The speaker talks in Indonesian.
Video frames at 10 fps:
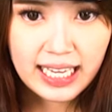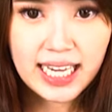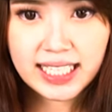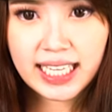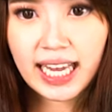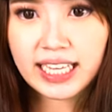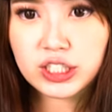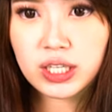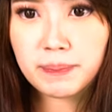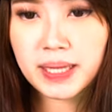Yang ketiga ada
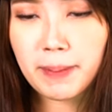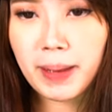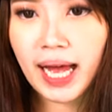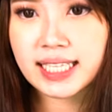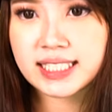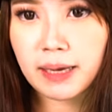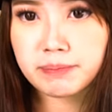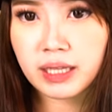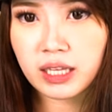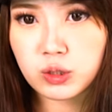juga penambahan
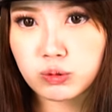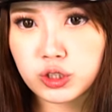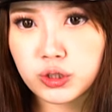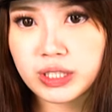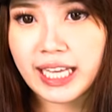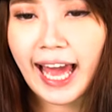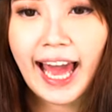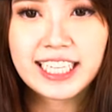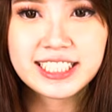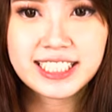chapter 7 di
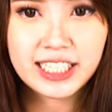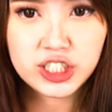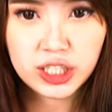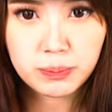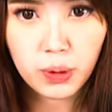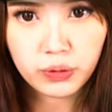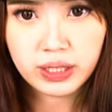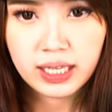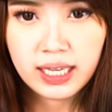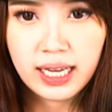Extinction Mode.
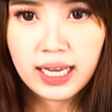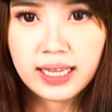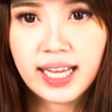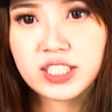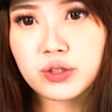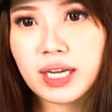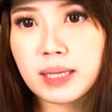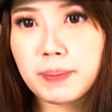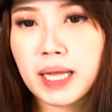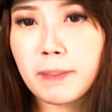Next juga
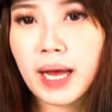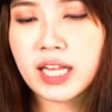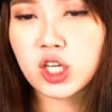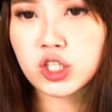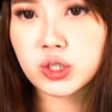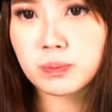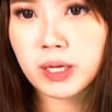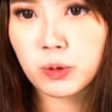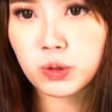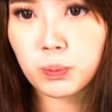ada penambahan kostum
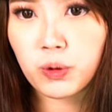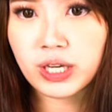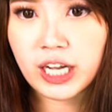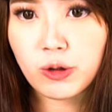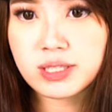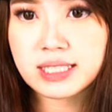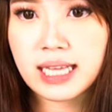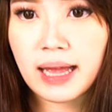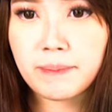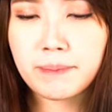baru untuk Mogaros dan